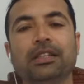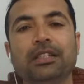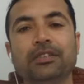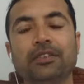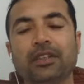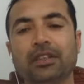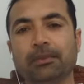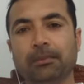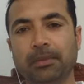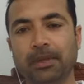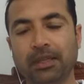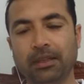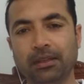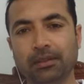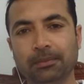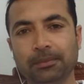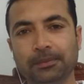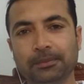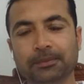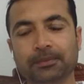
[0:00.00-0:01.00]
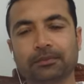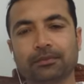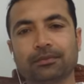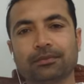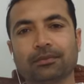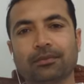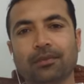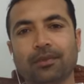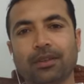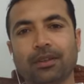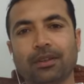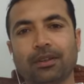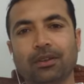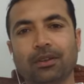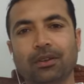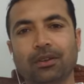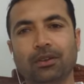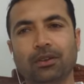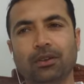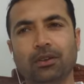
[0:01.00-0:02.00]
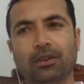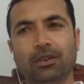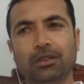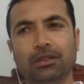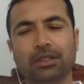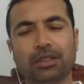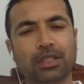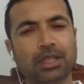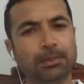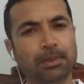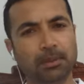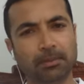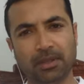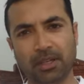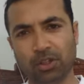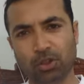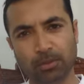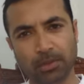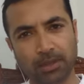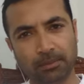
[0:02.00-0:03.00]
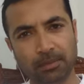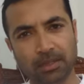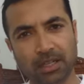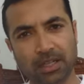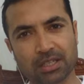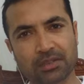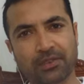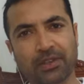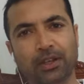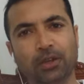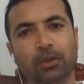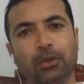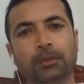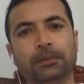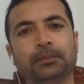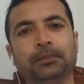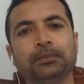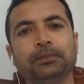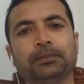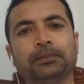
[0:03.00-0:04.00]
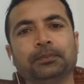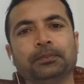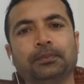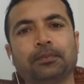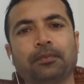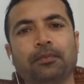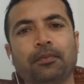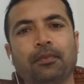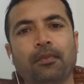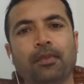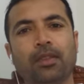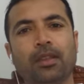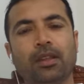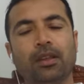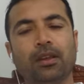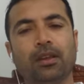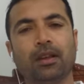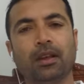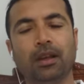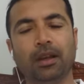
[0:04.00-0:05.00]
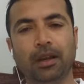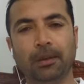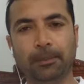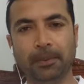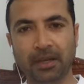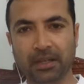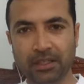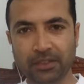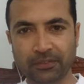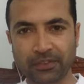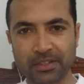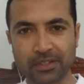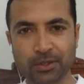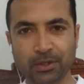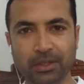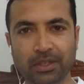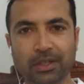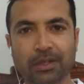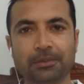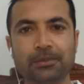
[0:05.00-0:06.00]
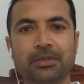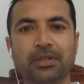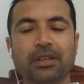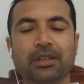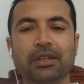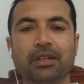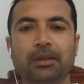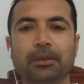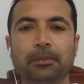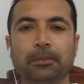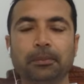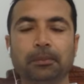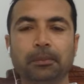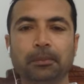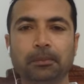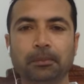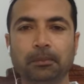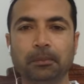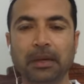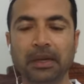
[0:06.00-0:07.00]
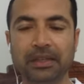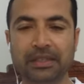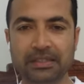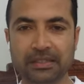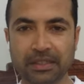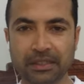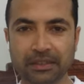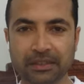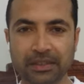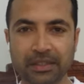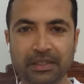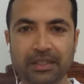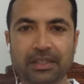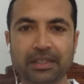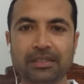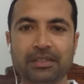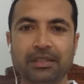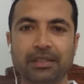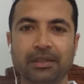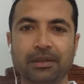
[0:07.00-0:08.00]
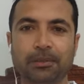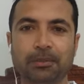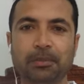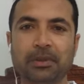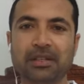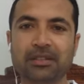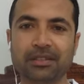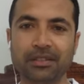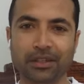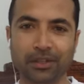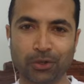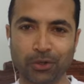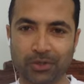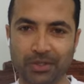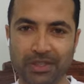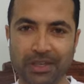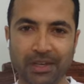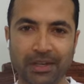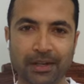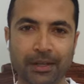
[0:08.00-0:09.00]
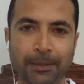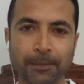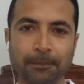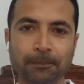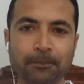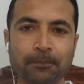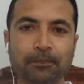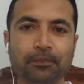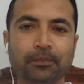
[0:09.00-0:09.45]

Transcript: इस वक्त मैं और तकरीबन मेरे तमाम क्लास फैलो अल्लाह पाक के फजल करम से बाज़त तरीके से बरसर रोज़गार हैं